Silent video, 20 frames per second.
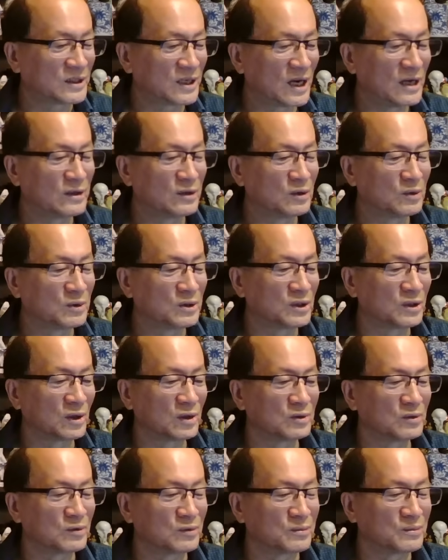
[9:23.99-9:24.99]
战斗
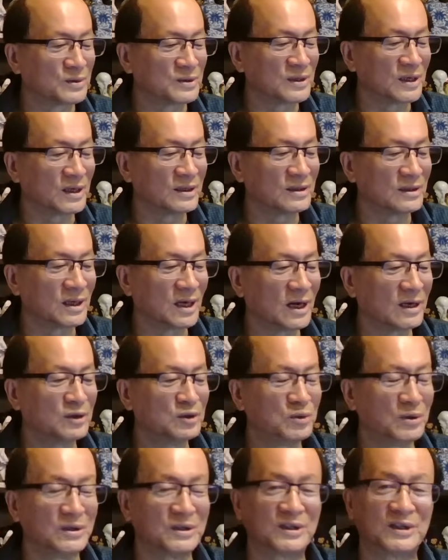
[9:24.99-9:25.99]
小组目前已经
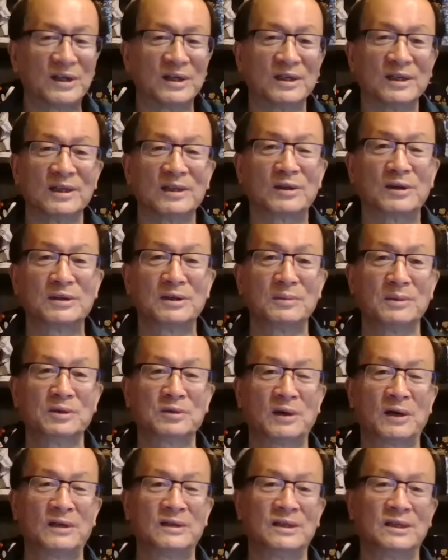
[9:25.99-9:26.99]
安全撤离。那因为
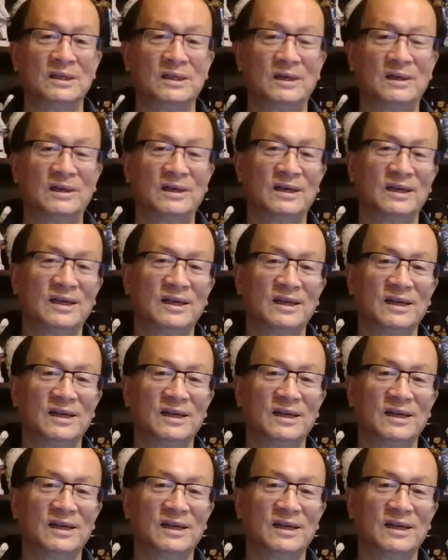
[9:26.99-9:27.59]
抓人呢？